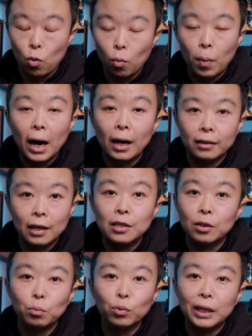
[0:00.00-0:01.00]
恐怕它已
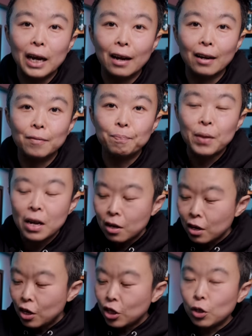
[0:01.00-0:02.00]
经不在了。
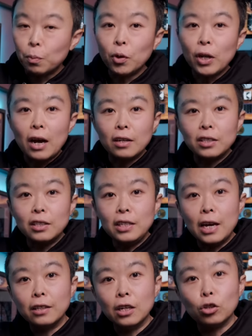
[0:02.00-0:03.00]
Shimoda 今
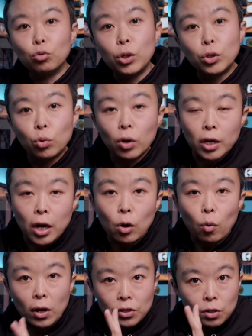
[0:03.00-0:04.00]
年呢推出了2
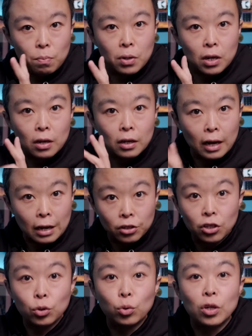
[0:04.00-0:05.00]
款新品，感
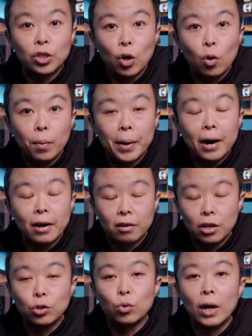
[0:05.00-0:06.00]
兴趣的小伙伴啊
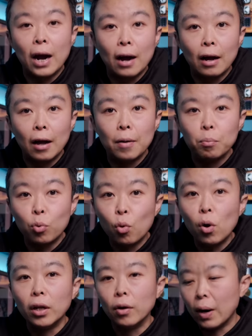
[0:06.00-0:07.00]
可以去看看。不
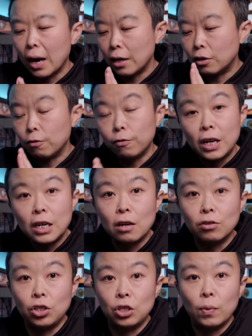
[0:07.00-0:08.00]
过呢我还是非
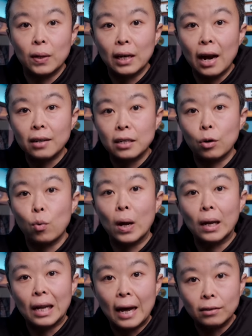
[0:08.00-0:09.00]
常喜欢它这
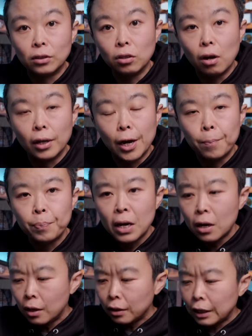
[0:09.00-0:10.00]
款蓝色的，
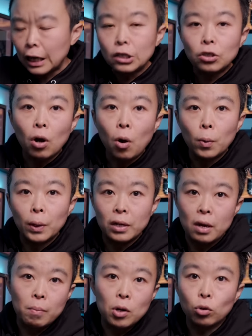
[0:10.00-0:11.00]
那它之后呢
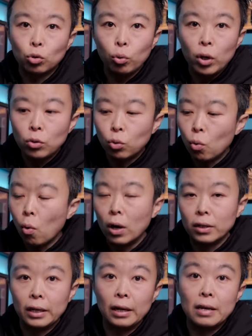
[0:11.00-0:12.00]
也没有推出过
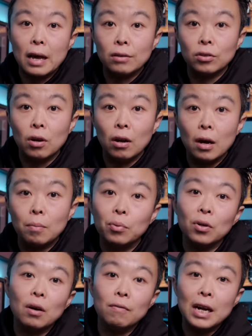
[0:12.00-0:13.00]
这个颜色了，
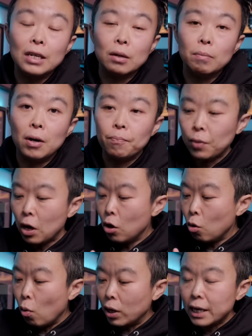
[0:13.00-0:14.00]
不知道为什么。
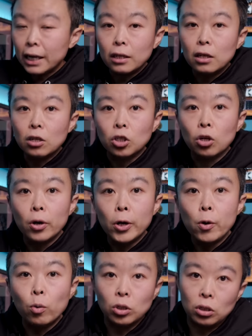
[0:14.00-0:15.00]
我这个呢是
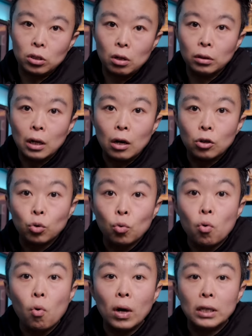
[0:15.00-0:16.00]
60升的，
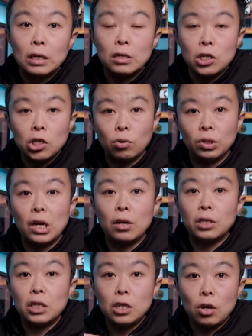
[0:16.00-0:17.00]
如果您既有
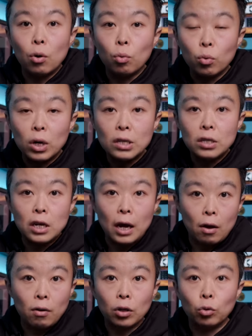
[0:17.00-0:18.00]
相机也有无人机
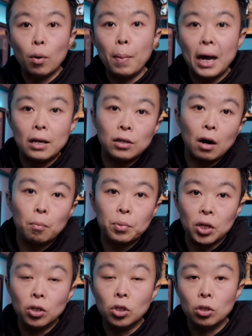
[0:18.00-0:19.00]
还有很多配件，
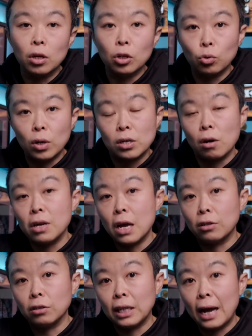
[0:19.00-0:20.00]
平时呢最少
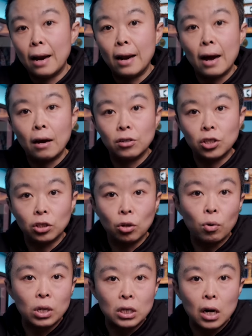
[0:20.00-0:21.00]
也是带2个镜
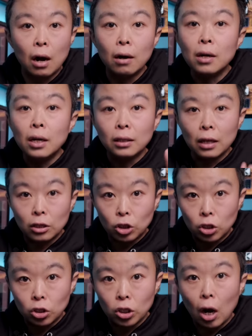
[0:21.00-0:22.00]
头以上，那
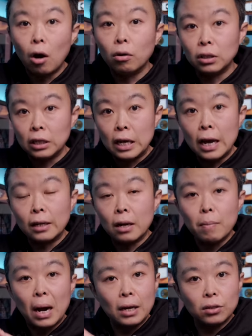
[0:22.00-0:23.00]
至少您也
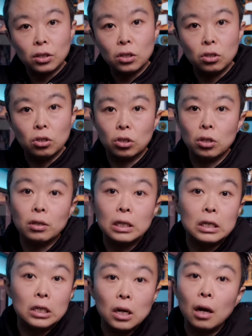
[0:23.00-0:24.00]
得买40升以
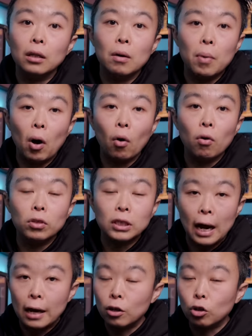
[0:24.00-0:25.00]
上的包
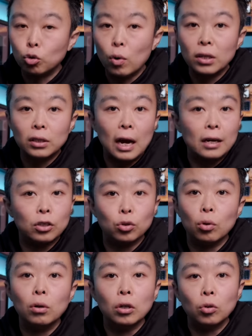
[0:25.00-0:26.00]
才能装下这
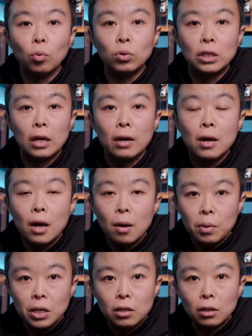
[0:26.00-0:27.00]
所有的东西。
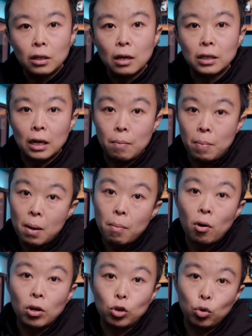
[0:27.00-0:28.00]
毕竟呢这个背
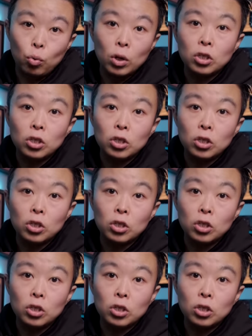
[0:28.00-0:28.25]
包里除